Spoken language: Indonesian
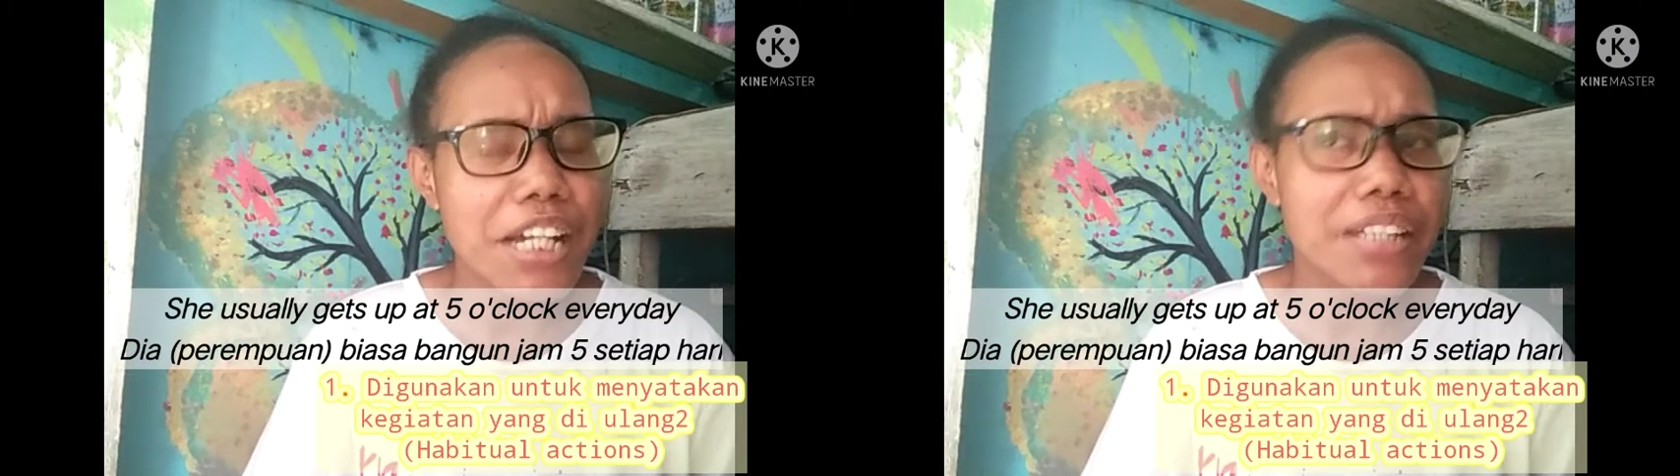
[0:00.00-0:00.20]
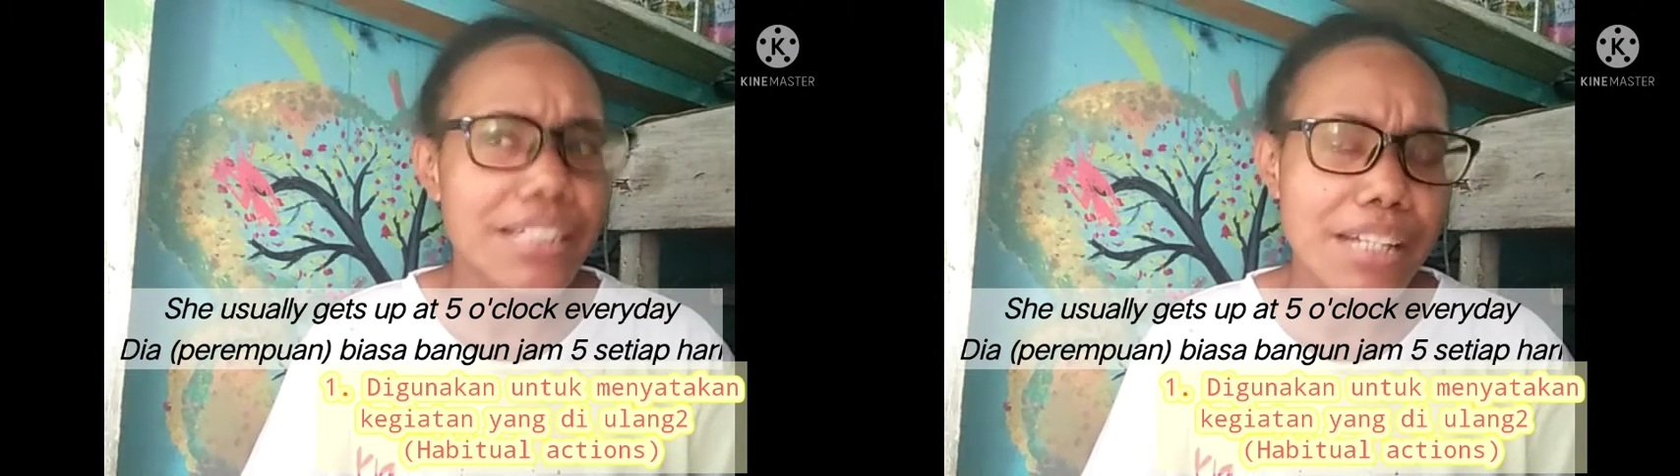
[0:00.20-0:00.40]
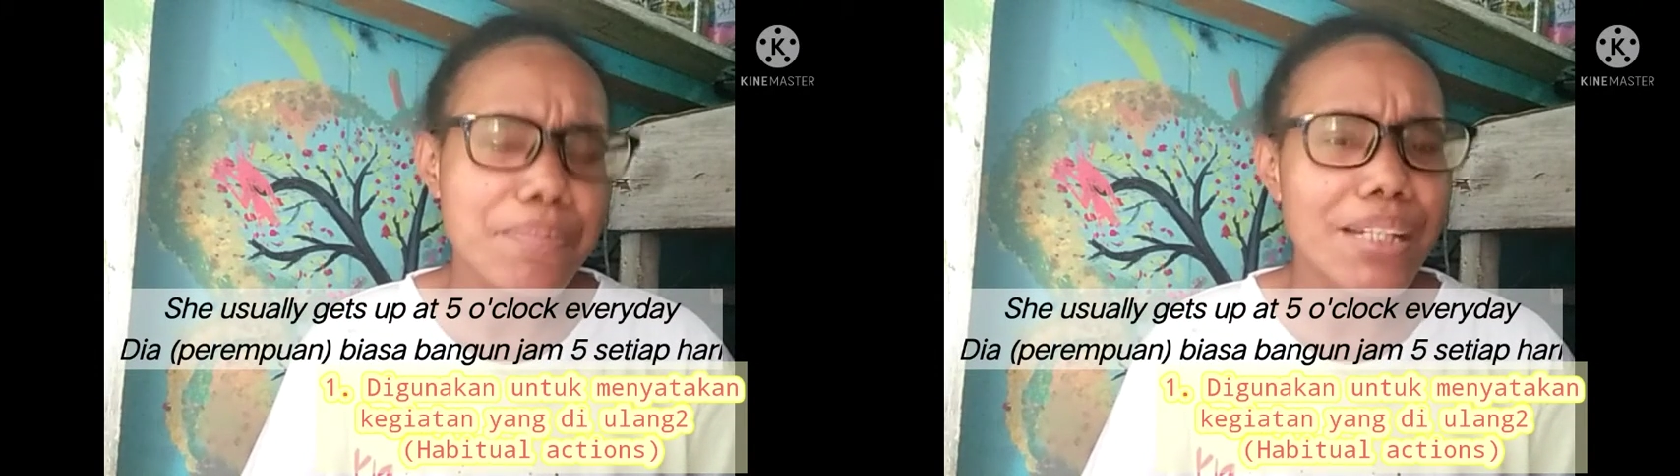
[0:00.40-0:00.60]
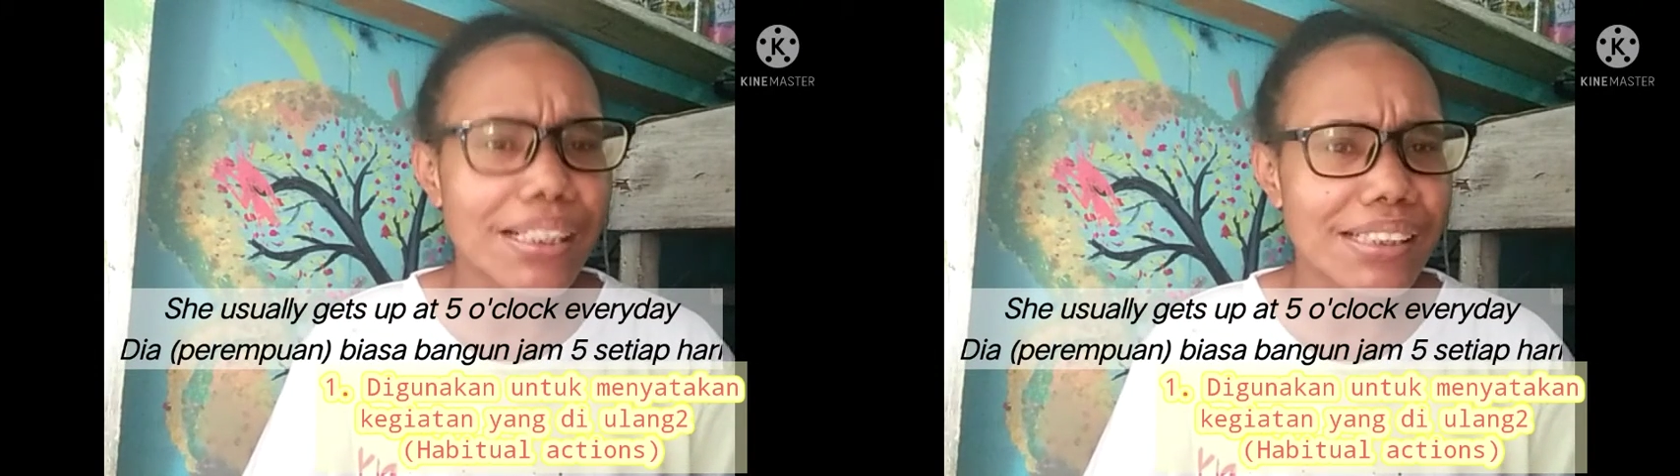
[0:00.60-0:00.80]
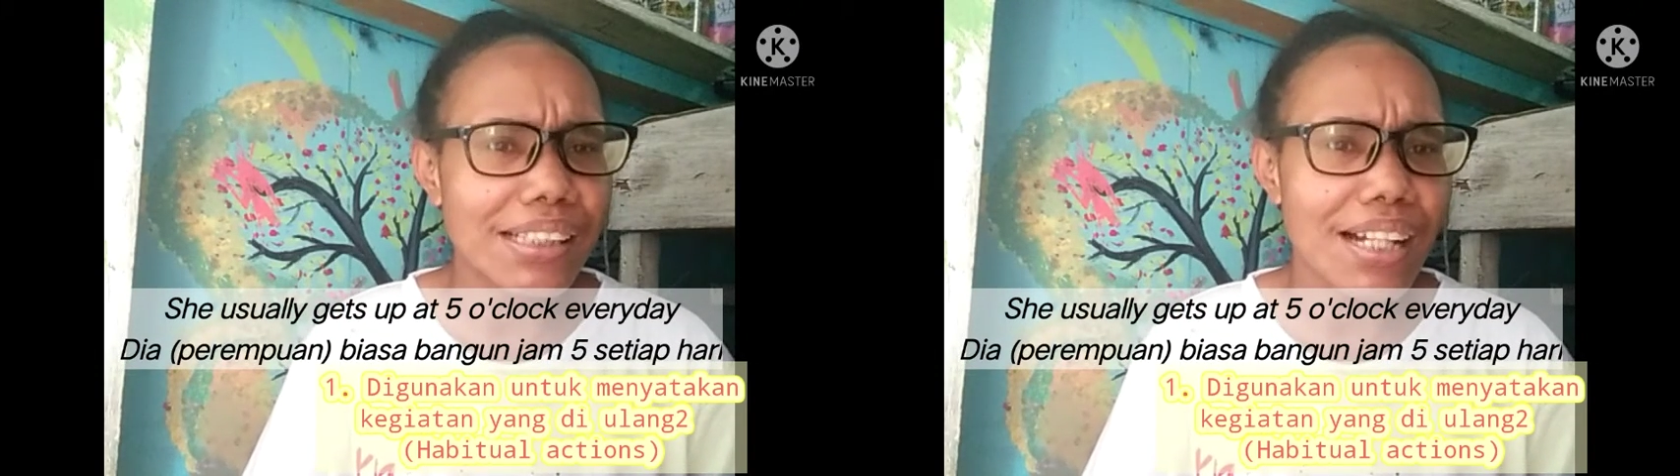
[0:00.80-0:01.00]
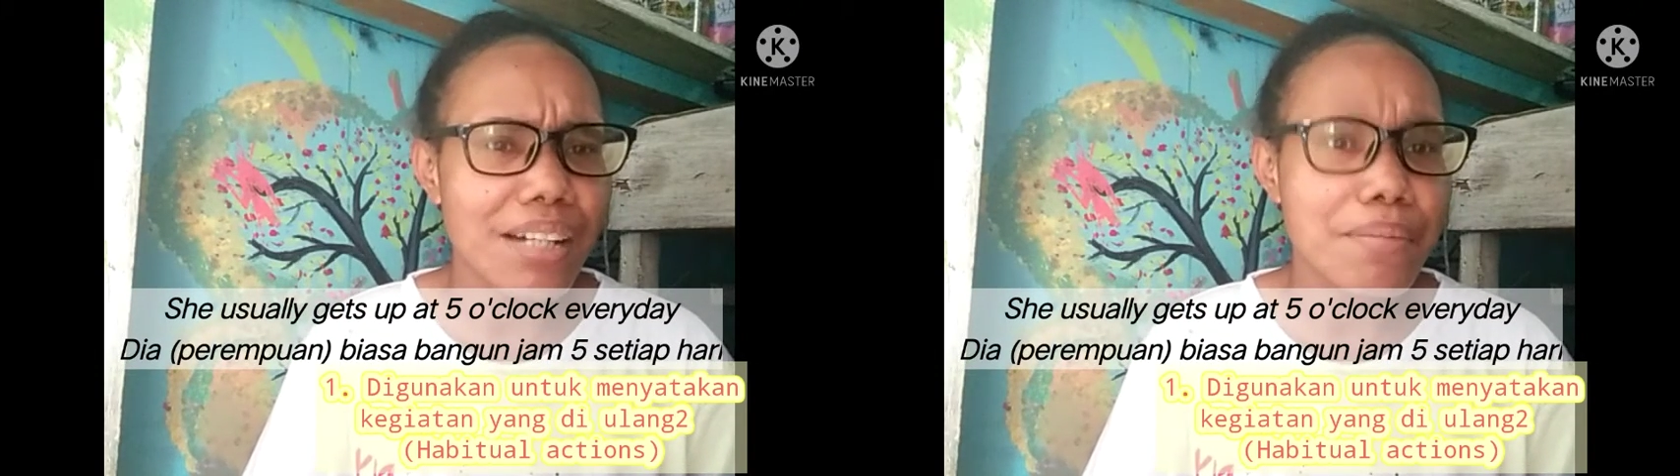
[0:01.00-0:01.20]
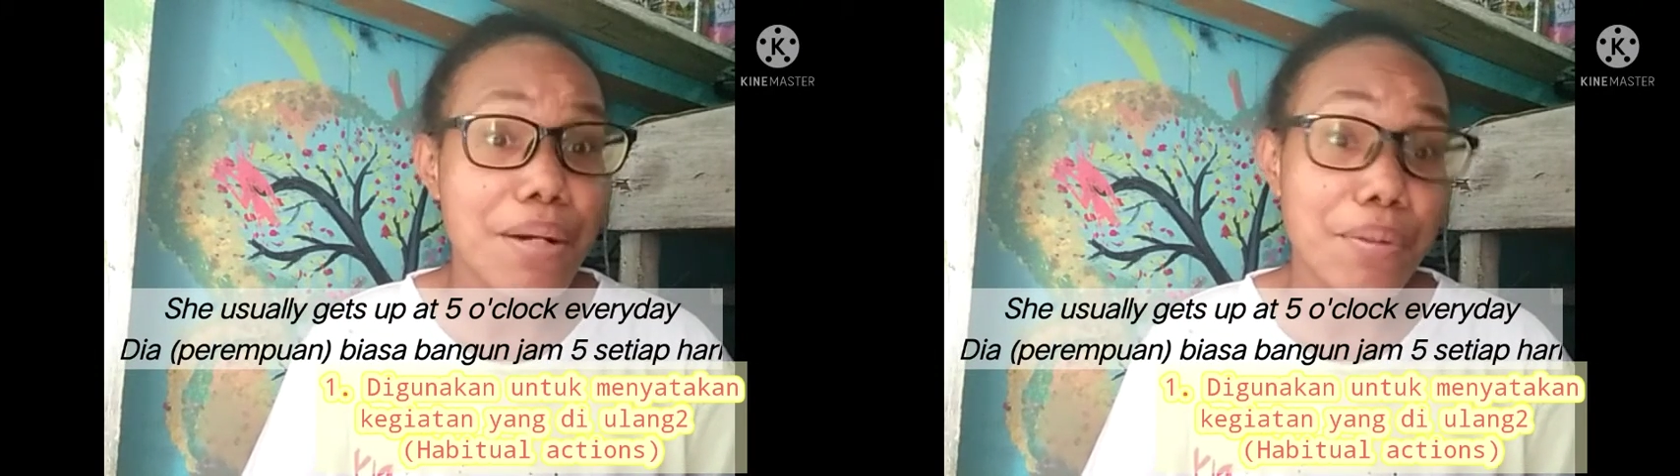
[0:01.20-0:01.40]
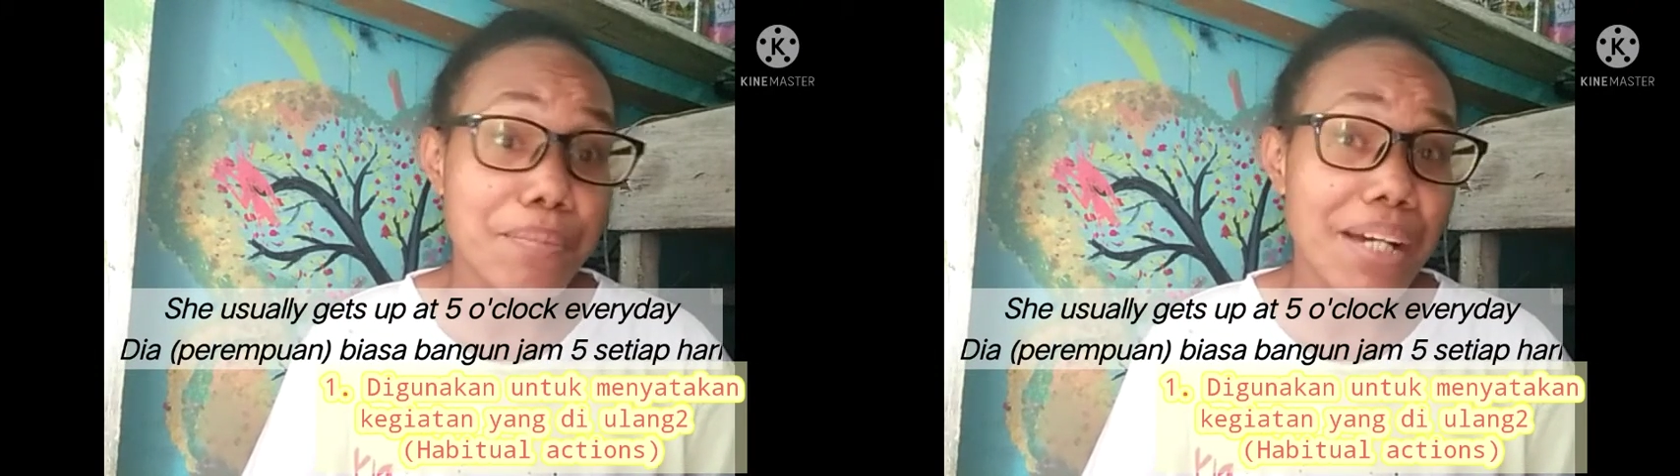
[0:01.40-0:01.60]
Dia biasa
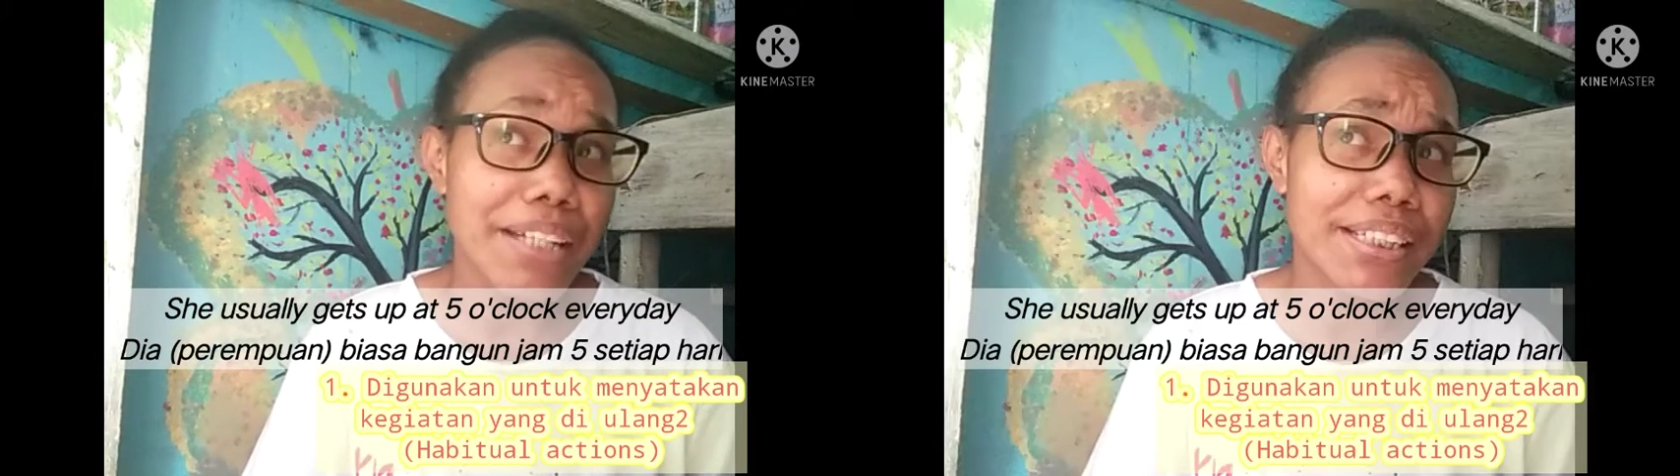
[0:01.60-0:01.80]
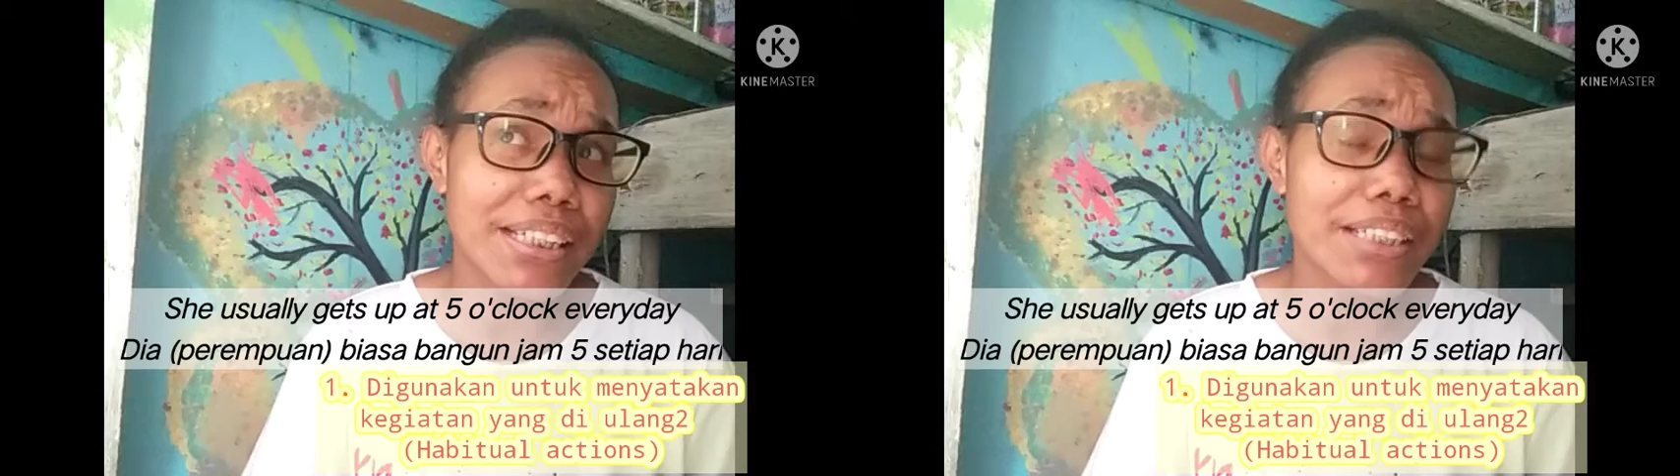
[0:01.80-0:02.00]
bangun pagi